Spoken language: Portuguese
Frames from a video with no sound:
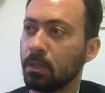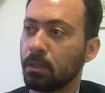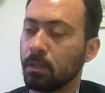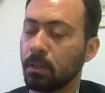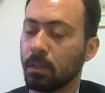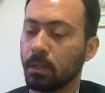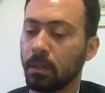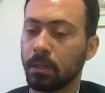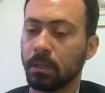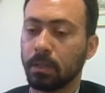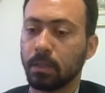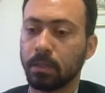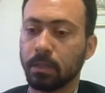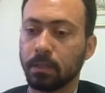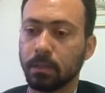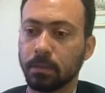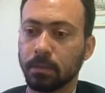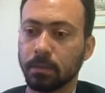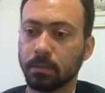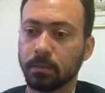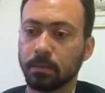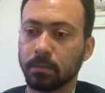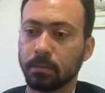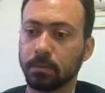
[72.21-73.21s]
Né?
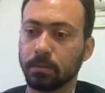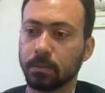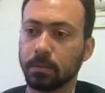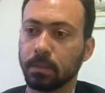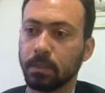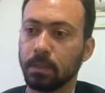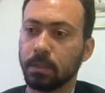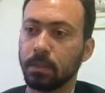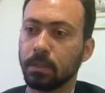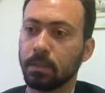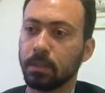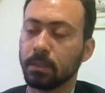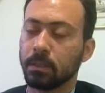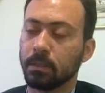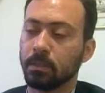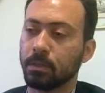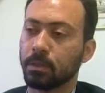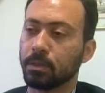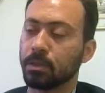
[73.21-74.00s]
E, e